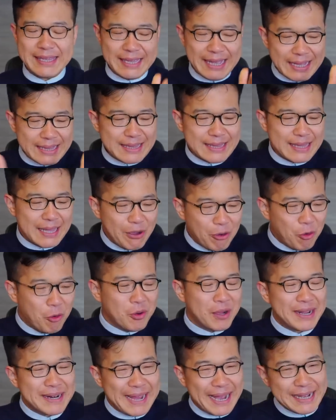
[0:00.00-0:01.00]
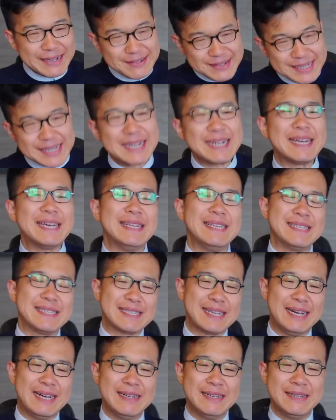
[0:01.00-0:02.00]
やった方が楽じゃないで
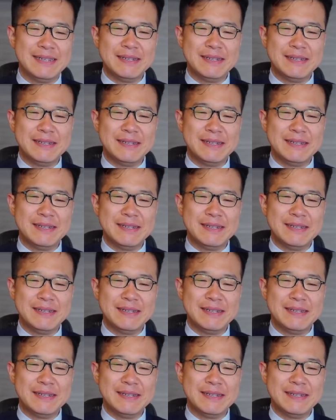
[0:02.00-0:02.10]
すか。